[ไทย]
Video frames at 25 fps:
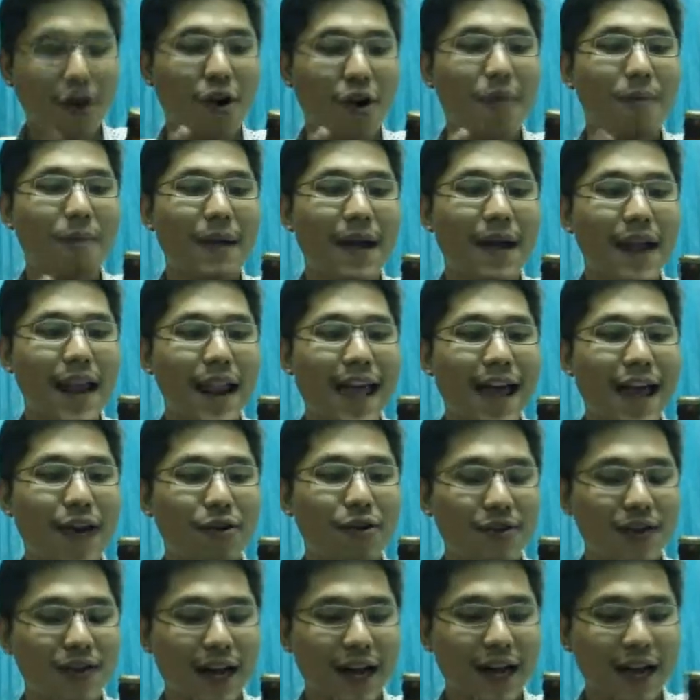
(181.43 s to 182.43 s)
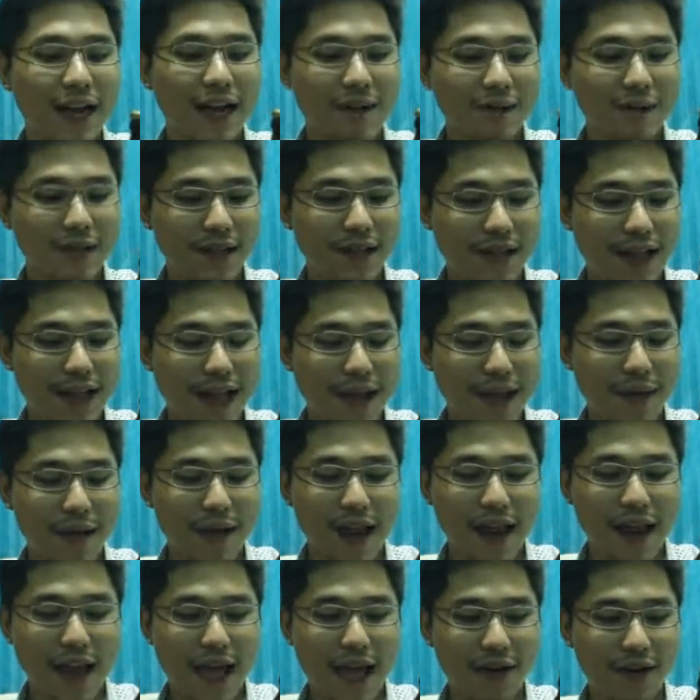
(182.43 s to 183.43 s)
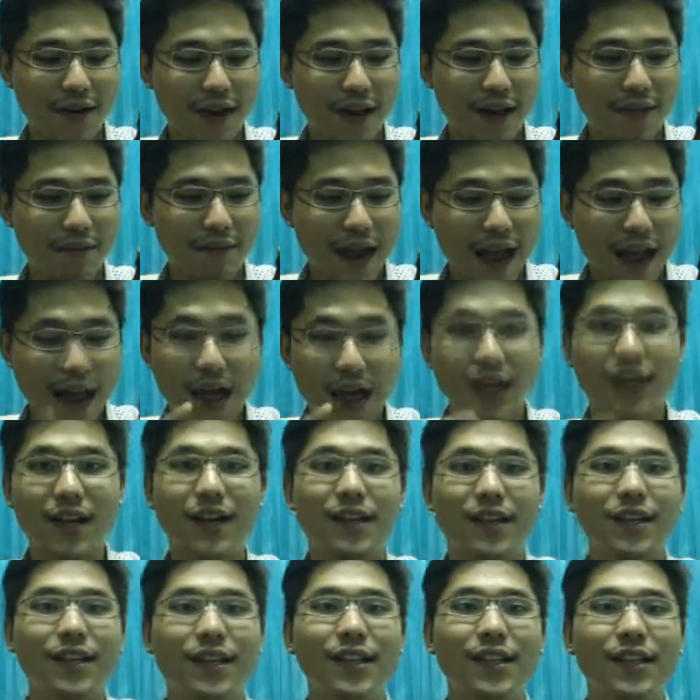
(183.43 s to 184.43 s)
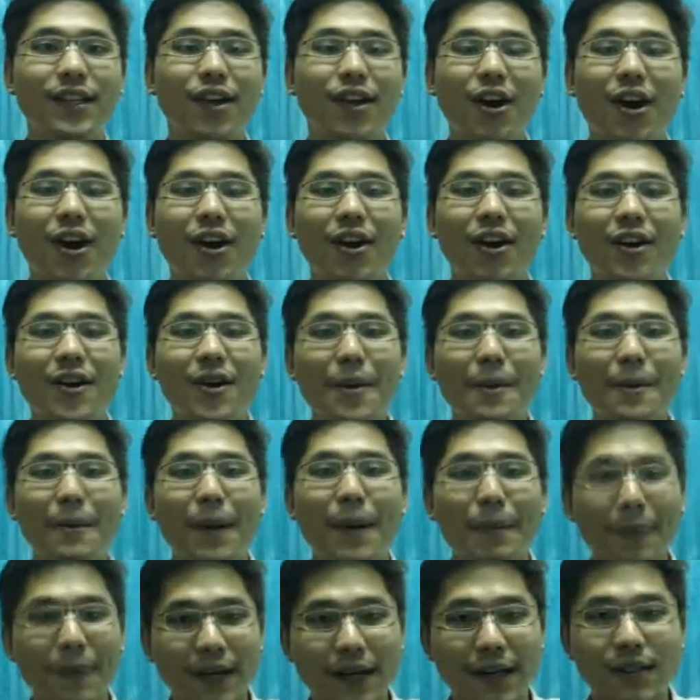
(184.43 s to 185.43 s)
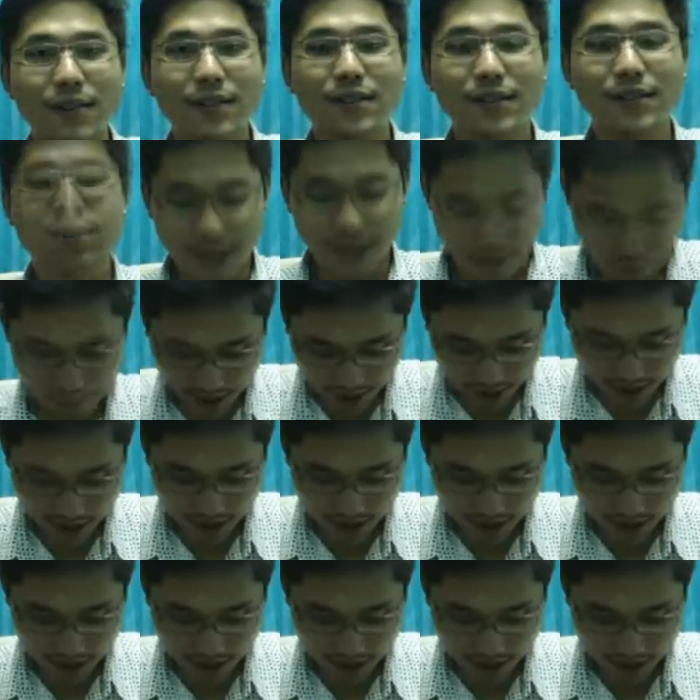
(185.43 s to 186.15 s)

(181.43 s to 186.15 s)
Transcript: ลกอฮอล์ไปแล้วนะครับดีไซน์ไปแล้วนะครับอ่ะทีนี้ก็มาเปิดชิม